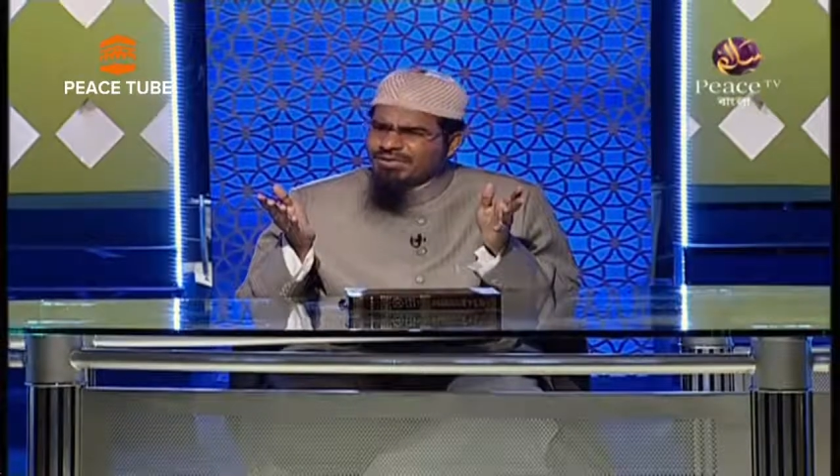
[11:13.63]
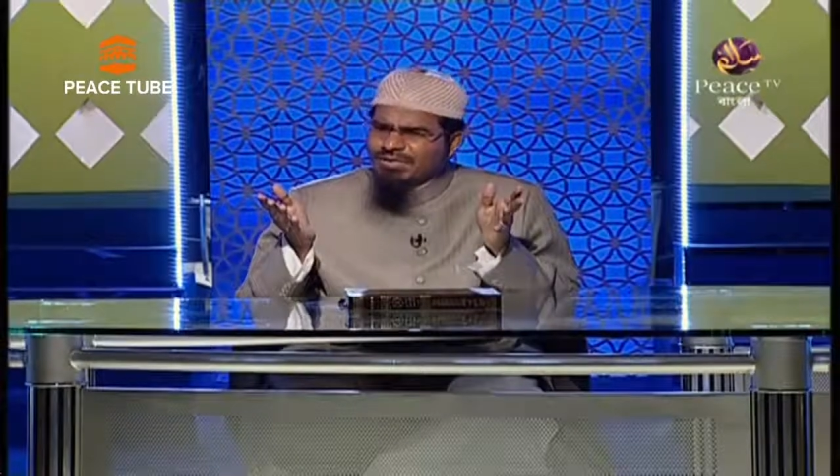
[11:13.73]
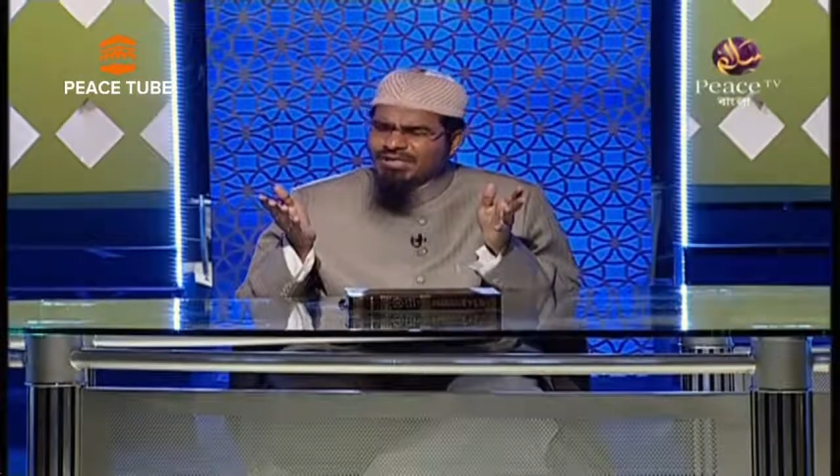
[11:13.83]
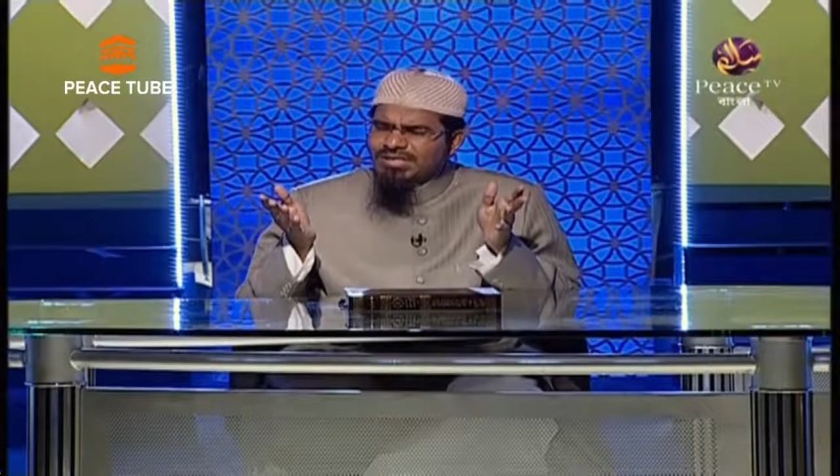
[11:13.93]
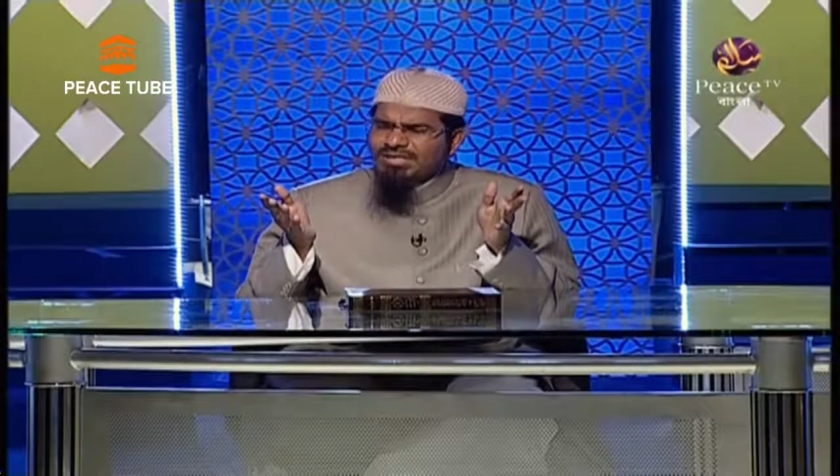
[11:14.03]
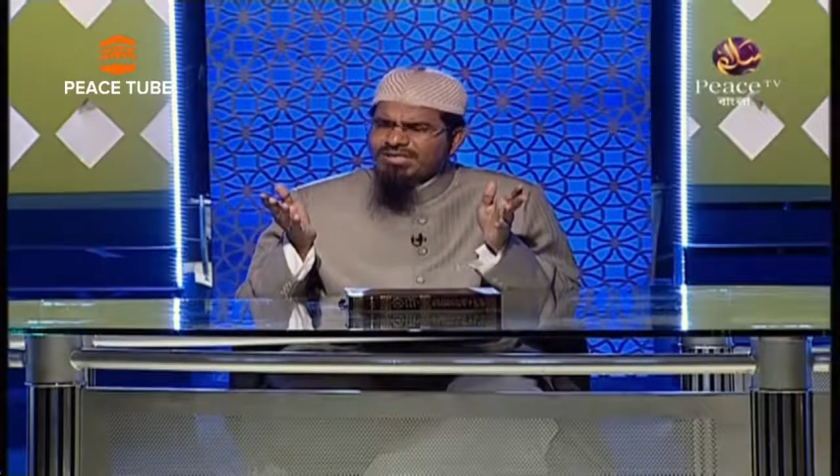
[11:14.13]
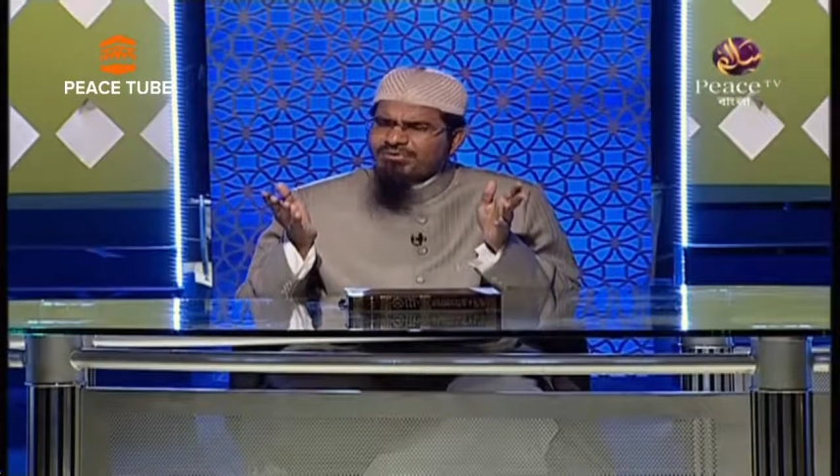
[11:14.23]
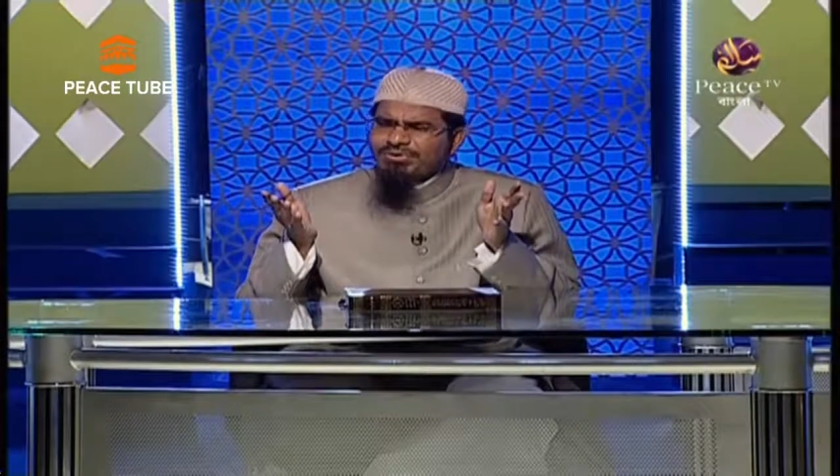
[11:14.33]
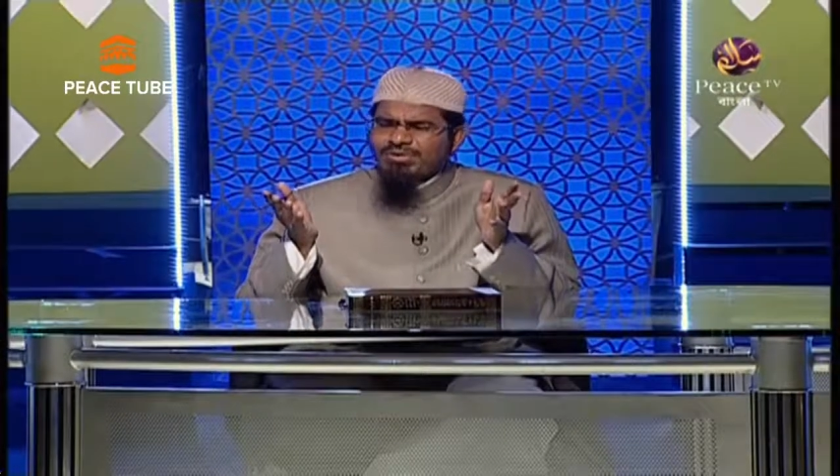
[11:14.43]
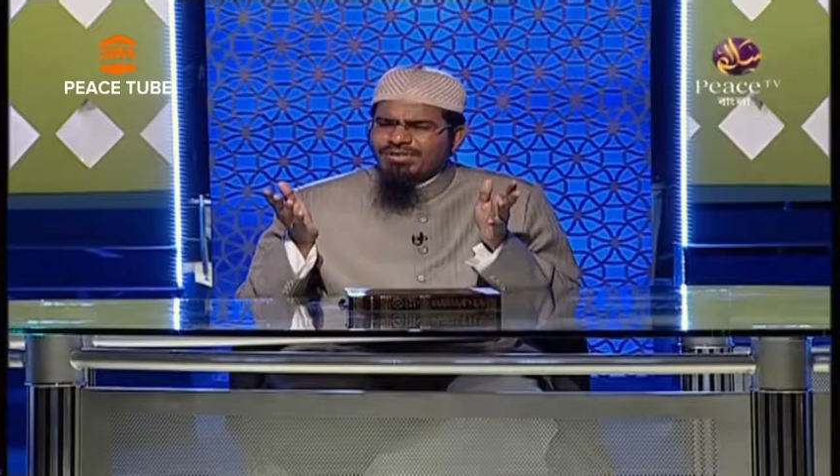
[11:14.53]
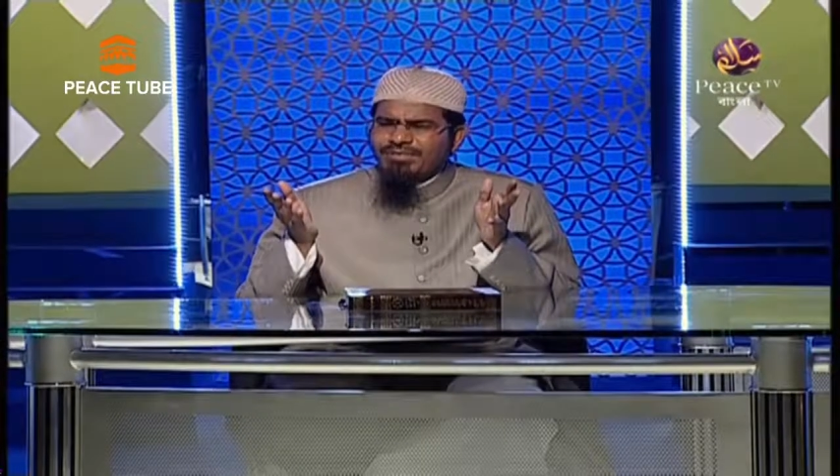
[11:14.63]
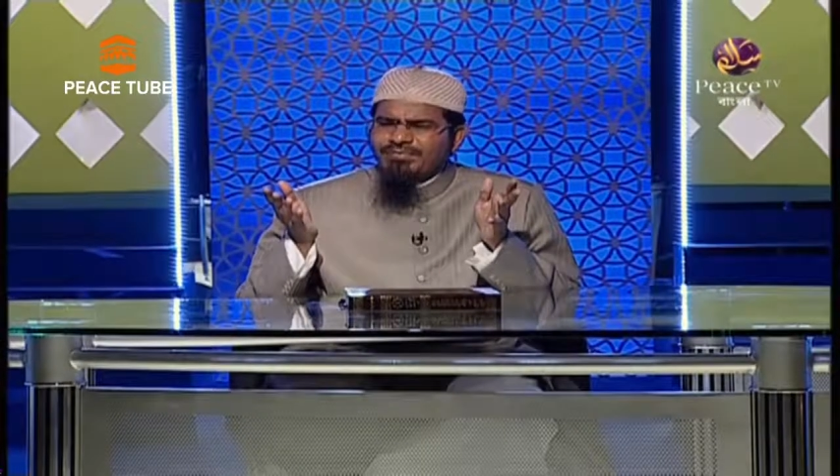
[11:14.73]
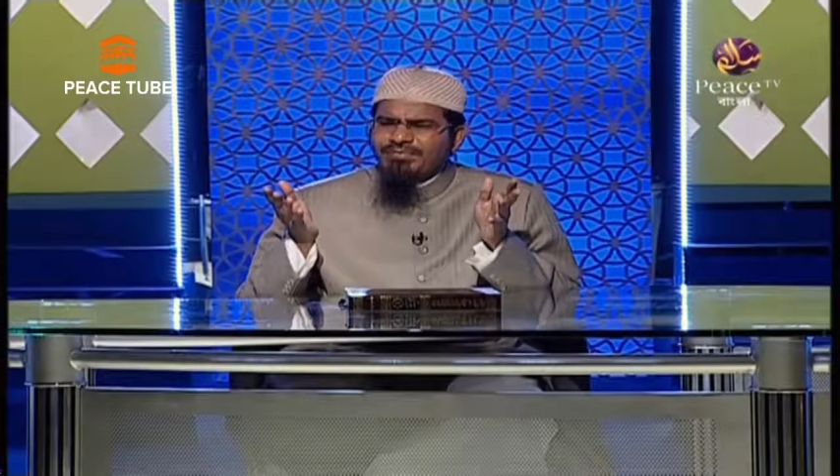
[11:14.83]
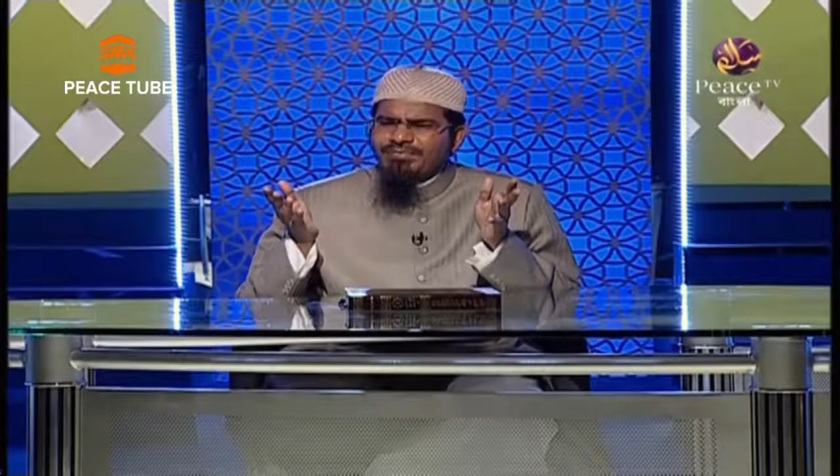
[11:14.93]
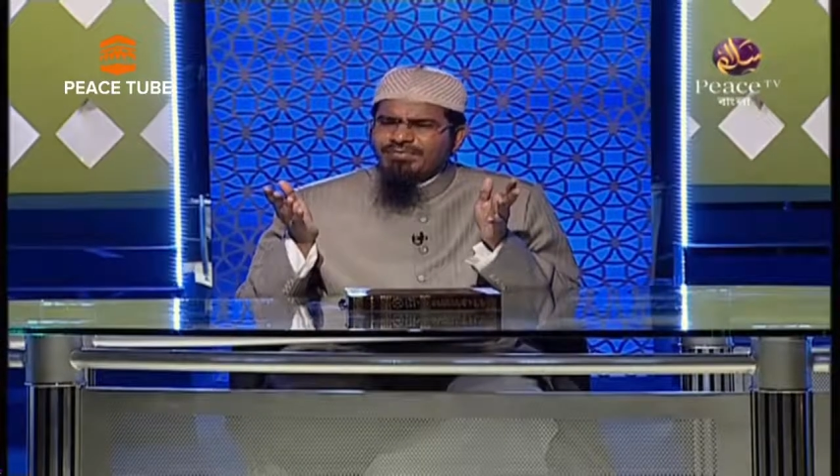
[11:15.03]
আসতে চাচ্ছেন না ভিতরে
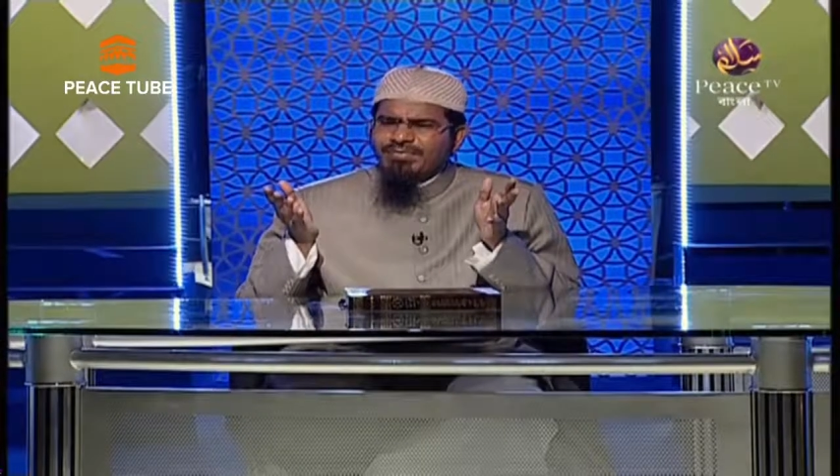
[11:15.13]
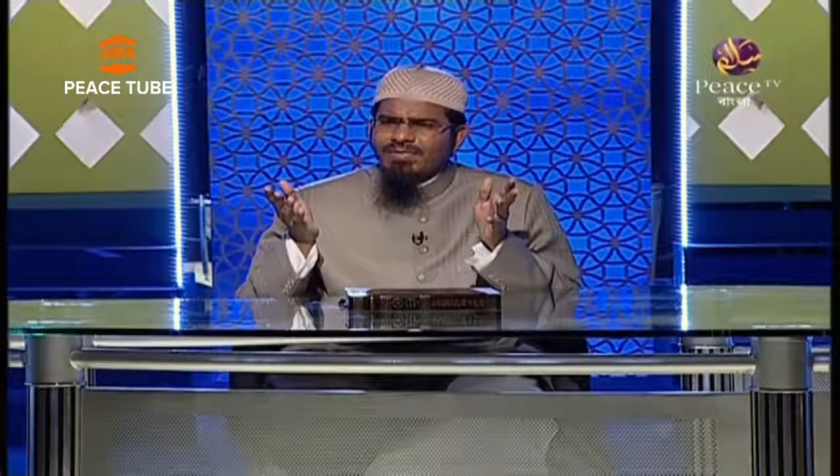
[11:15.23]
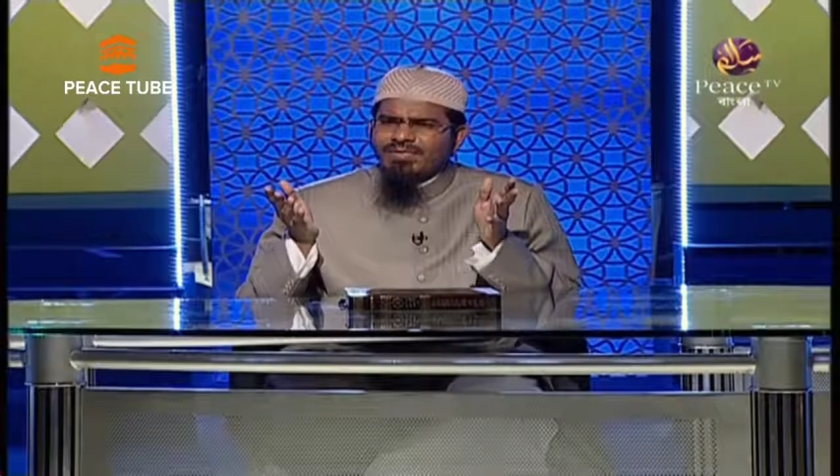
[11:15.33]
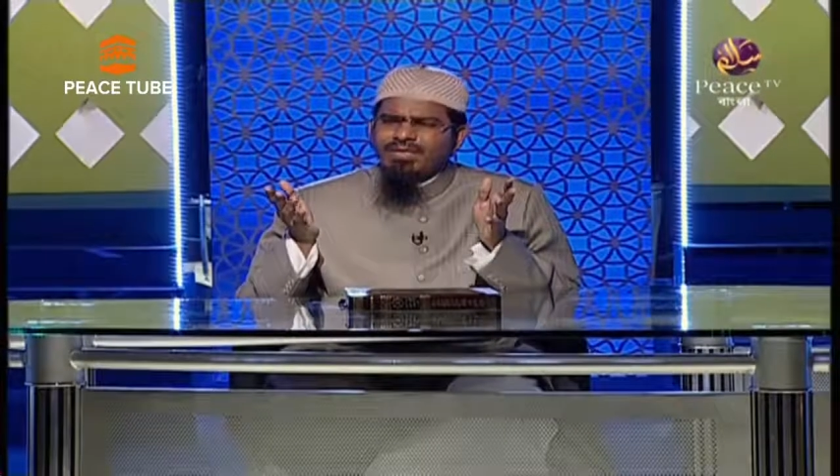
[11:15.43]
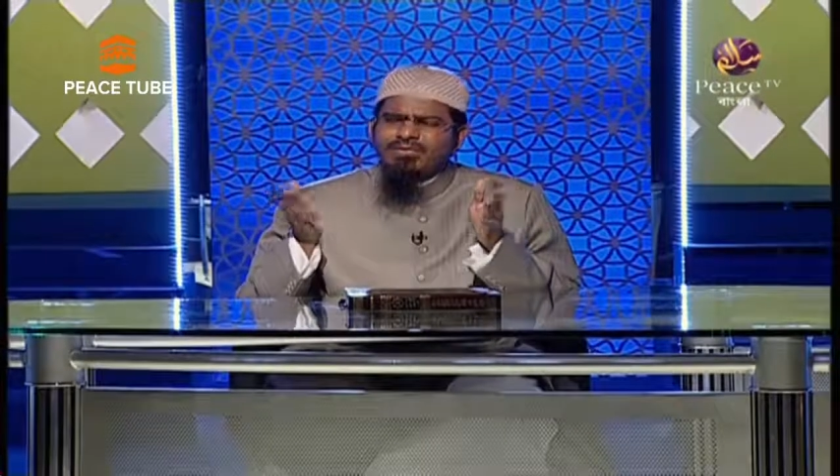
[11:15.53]
আমি